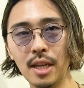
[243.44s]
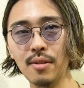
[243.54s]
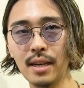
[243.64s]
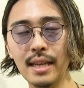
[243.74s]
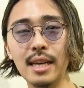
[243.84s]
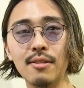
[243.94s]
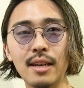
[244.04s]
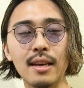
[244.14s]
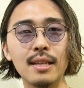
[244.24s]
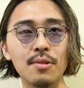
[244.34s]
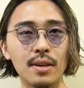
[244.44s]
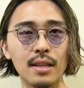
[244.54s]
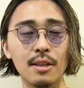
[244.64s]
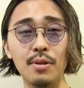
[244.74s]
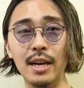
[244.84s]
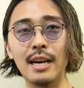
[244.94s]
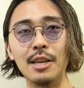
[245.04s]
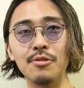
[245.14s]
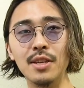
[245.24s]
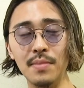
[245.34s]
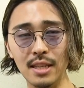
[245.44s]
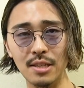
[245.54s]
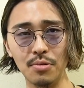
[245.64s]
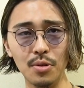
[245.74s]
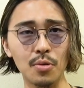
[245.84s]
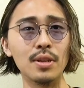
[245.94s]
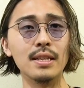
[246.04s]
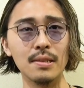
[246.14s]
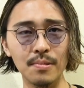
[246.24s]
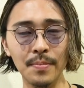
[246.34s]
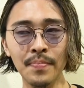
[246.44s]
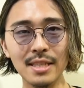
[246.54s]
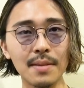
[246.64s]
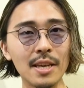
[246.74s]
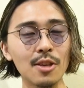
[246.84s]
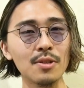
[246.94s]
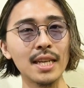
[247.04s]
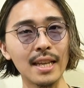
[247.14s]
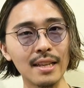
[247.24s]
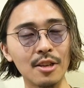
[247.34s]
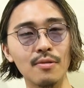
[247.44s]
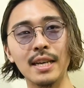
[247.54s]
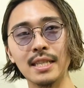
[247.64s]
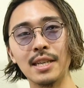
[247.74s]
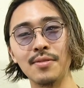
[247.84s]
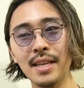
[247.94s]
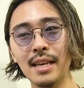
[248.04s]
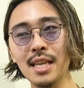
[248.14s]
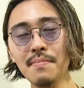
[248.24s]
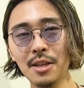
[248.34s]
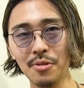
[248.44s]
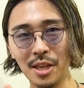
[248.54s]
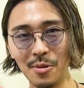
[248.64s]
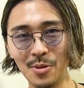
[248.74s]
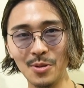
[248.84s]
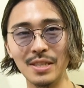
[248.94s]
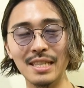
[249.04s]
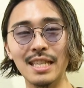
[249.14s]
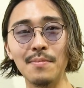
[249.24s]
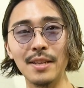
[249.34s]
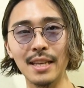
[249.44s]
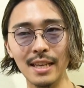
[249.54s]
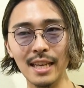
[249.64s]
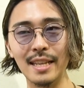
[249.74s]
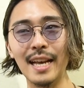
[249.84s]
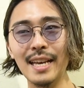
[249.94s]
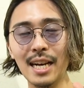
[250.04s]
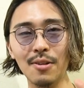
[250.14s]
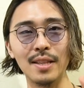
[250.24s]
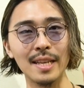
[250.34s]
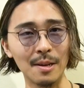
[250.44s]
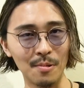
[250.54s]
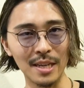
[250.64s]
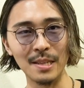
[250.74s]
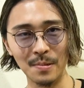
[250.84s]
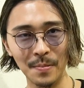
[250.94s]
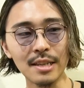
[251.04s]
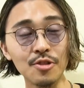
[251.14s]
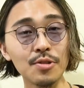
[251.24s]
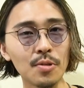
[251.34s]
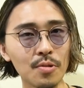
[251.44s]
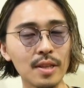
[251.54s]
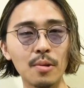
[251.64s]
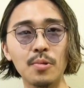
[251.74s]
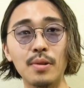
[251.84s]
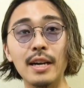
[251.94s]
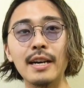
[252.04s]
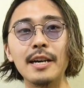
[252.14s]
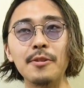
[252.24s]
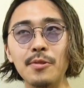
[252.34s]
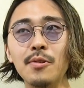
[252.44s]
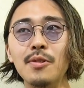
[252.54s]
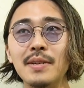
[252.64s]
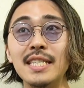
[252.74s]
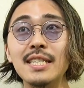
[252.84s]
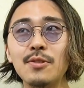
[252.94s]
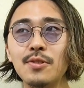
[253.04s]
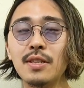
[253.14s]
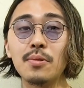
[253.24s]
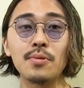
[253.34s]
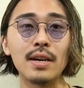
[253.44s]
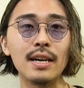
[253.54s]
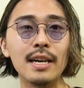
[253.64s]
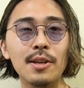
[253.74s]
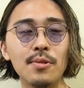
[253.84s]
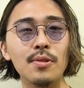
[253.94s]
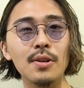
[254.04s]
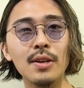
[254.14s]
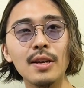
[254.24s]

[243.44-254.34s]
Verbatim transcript: けとか、大学だけは出とけって親が言う意味ってそういうことなんですよ。めっちゃ勉強してねっていうわけじゃなくて、今の日本のシステム的に大学は出た方がいいんですよ。就職ってことを考えると、まあ、新卒ってことを考えると、